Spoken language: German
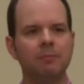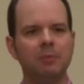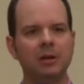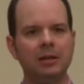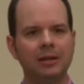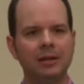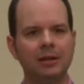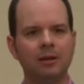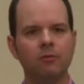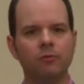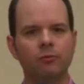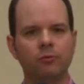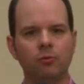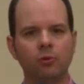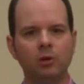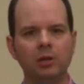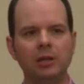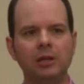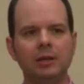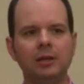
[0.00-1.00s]
bei deren
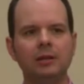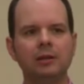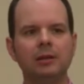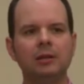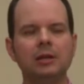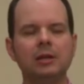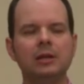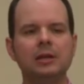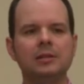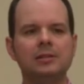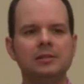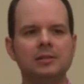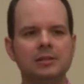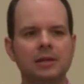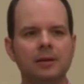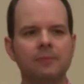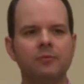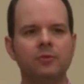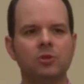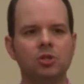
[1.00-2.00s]
Vorliegen sie
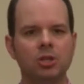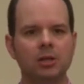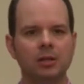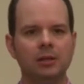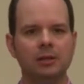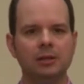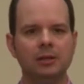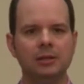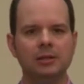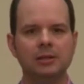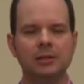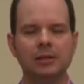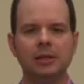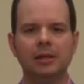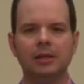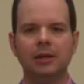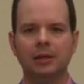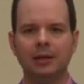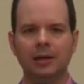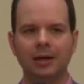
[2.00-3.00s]
selbstverständlich
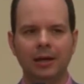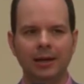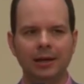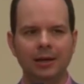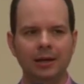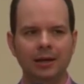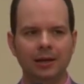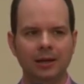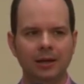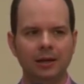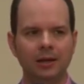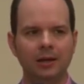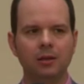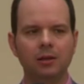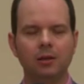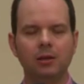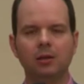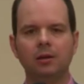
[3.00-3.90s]
keinerlei